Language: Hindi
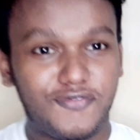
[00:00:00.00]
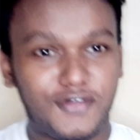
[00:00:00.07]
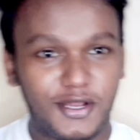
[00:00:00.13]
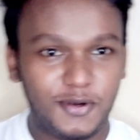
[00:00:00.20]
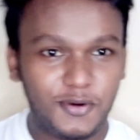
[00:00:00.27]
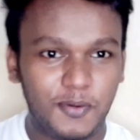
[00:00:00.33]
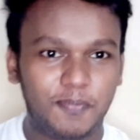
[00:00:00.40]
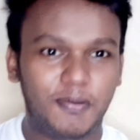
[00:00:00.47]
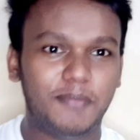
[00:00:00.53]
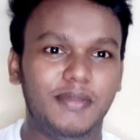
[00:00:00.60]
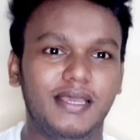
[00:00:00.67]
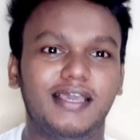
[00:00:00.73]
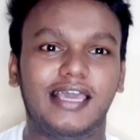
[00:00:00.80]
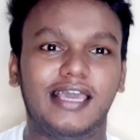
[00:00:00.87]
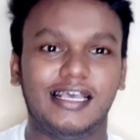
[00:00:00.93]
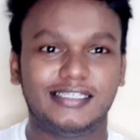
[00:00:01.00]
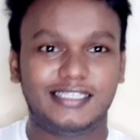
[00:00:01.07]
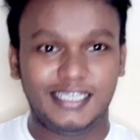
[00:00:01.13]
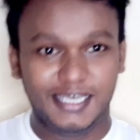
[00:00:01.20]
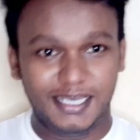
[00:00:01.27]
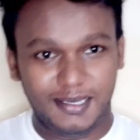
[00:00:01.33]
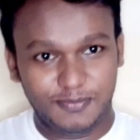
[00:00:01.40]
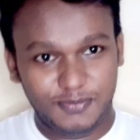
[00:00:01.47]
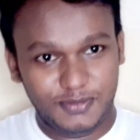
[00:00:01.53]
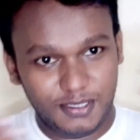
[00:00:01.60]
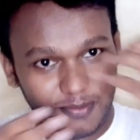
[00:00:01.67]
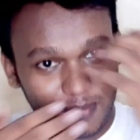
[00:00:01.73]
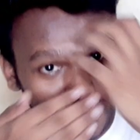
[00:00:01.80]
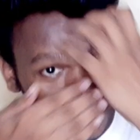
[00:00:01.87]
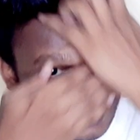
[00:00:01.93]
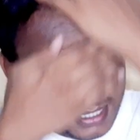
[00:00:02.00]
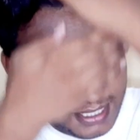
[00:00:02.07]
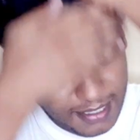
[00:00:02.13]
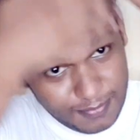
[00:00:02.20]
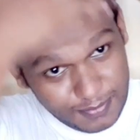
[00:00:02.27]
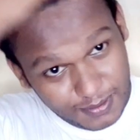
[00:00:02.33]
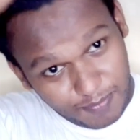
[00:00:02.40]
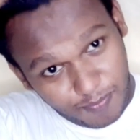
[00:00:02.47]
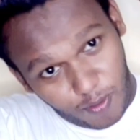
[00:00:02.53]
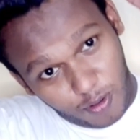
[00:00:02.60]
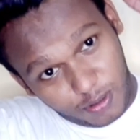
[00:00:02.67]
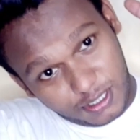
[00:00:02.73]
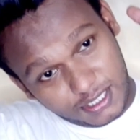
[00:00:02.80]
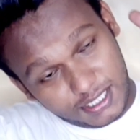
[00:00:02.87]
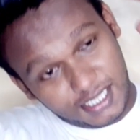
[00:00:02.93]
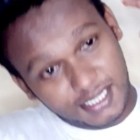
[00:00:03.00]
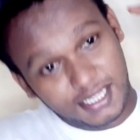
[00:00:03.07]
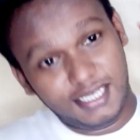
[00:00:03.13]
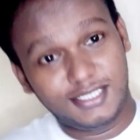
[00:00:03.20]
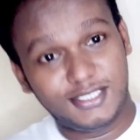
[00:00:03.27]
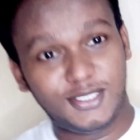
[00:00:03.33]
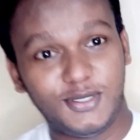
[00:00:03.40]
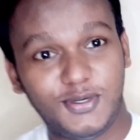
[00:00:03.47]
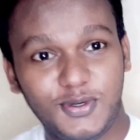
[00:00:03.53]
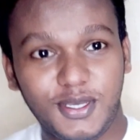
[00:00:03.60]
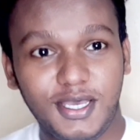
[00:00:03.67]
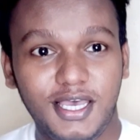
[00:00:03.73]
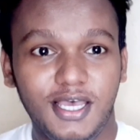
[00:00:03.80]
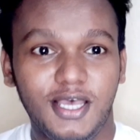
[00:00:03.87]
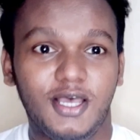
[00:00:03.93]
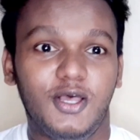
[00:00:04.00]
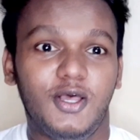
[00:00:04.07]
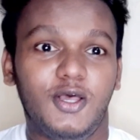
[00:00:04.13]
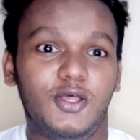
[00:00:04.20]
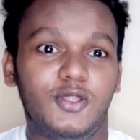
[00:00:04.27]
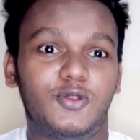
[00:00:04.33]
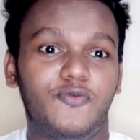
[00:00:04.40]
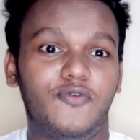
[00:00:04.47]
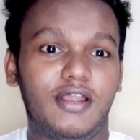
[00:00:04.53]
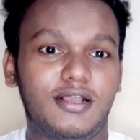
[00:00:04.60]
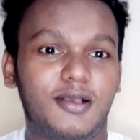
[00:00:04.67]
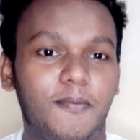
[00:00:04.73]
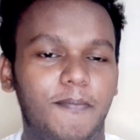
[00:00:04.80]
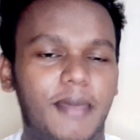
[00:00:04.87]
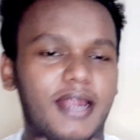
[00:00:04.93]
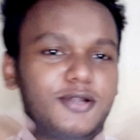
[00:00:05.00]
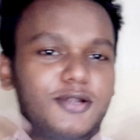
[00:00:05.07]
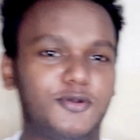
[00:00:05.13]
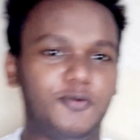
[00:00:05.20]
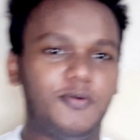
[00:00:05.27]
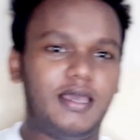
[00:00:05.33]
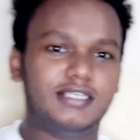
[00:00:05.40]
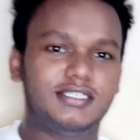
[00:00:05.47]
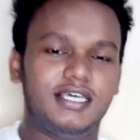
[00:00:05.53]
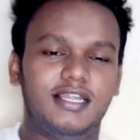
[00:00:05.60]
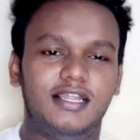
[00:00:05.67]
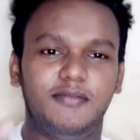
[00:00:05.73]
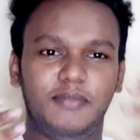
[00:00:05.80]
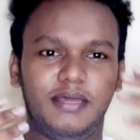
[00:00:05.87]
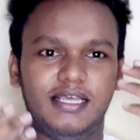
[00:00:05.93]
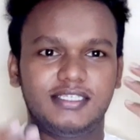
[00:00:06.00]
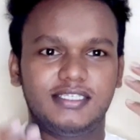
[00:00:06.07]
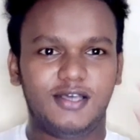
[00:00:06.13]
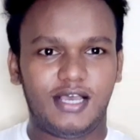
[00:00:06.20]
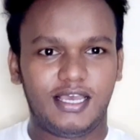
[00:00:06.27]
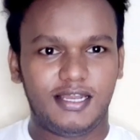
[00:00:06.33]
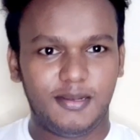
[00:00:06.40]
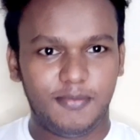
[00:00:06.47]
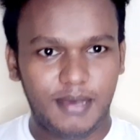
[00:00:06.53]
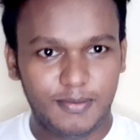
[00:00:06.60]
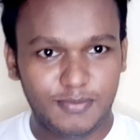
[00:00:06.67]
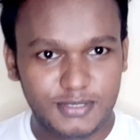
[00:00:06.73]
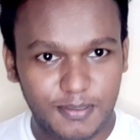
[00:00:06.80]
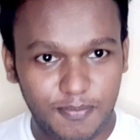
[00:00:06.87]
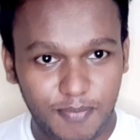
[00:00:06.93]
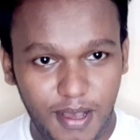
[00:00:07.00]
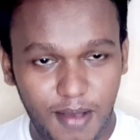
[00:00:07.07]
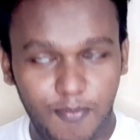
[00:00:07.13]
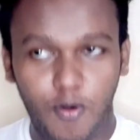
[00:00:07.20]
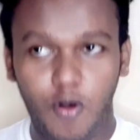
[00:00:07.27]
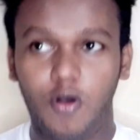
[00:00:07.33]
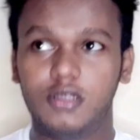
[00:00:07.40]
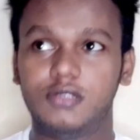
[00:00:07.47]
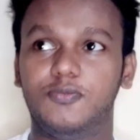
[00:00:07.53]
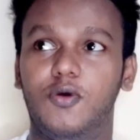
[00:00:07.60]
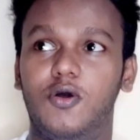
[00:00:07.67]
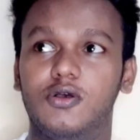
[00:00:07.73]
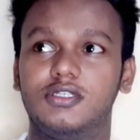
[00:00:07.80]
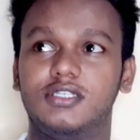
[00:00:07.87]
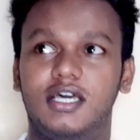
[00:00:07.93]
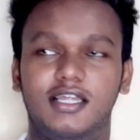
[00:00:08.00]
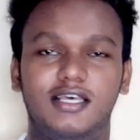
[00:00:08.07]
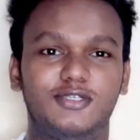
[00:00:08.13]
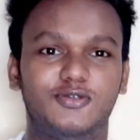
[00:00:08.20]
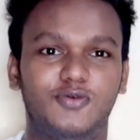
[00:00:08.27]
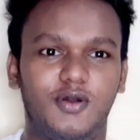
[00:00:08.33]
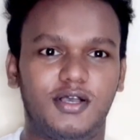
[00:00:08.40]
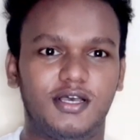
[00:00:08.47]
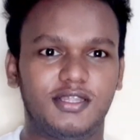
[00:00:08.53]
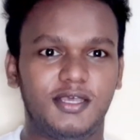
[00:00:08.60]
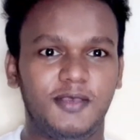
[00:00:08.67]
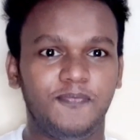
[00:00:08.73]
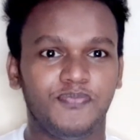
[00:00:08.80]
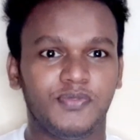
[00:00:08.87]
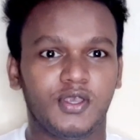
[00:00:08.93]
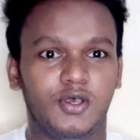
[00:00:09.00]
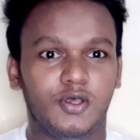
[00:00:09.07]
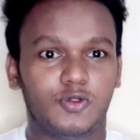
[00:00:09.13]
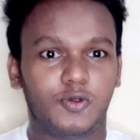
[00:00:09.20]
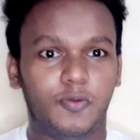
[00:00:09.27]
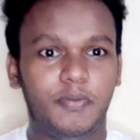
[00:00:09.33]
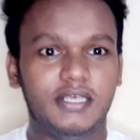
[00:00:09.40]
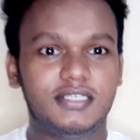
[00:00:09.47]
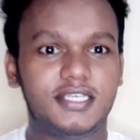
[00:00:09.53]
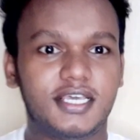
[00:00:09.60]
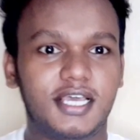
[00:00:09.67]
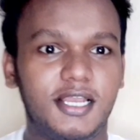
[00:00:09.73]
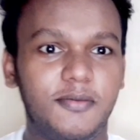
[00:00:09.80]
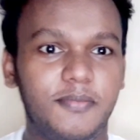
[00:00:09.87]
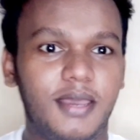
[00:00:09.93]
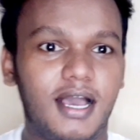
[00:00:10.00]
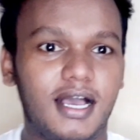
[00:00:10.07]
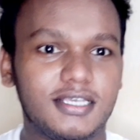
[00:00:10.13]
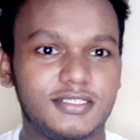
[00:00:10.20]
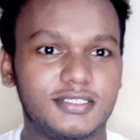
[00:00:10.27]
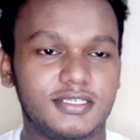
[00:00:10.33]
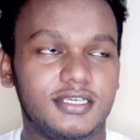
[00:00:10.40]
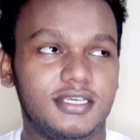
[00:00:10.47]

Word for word: आफ्टरनून पब्लिक कैसी है आप सब आई थिंक आप सब बहुत ही ज़्यादा अच्छे होंगे तो वेलकम बैक टू माय चैनल मेरे चैनल में आप सबका बहुत बहुत ज़्यादा स्वागत है तो बेसिकली मैं आज